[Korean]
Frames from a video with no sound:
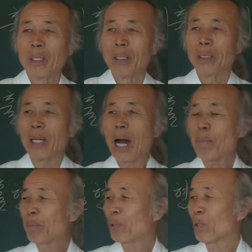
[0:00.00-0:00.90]
예,
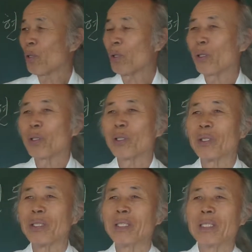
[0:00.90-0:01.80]
앞으로
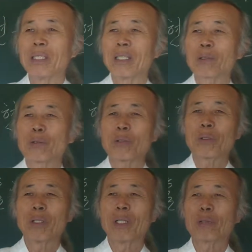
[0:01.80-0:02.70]

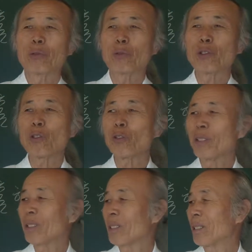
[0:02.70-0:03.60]
어, 구들
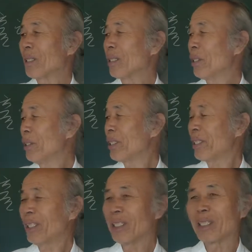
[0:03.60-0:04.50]
놓는 그
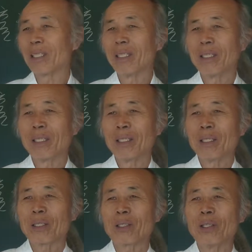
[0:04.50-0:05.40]
형식은
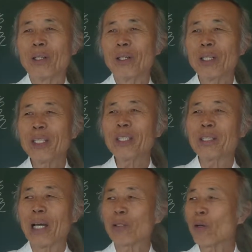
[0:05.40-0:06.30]
거의
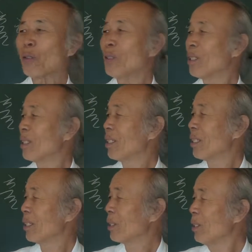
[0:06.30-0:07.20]
대동
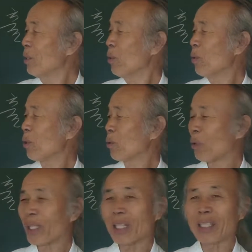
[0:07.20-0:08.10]
어, 연도
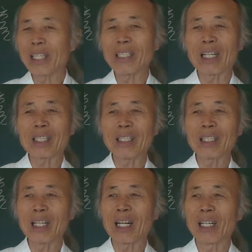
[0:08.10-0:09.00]
고래가 되지
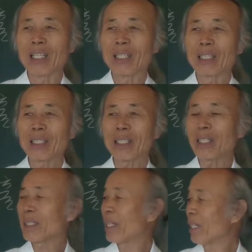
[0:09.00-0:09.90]
않겠는가
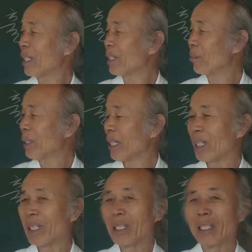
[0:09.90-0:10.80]
그래 생각이 듭니다.